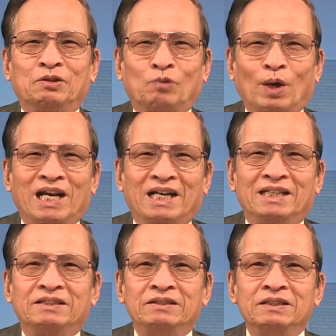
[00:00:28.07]
Tuần
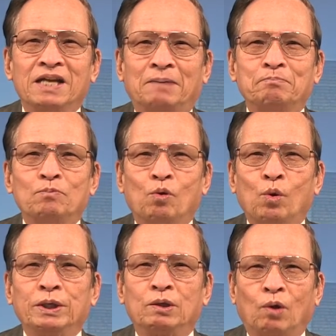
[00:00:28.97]
lễ thứ năm
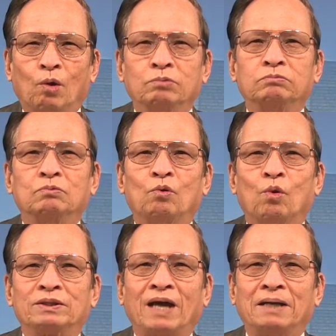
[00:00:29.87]
cuối cùng
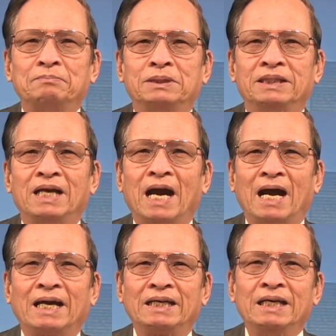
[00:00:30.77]
của tháng
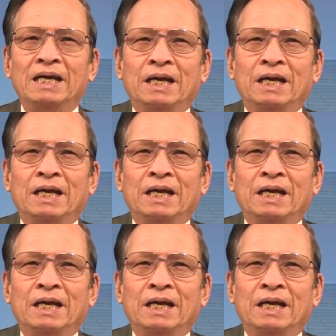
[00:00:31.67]
12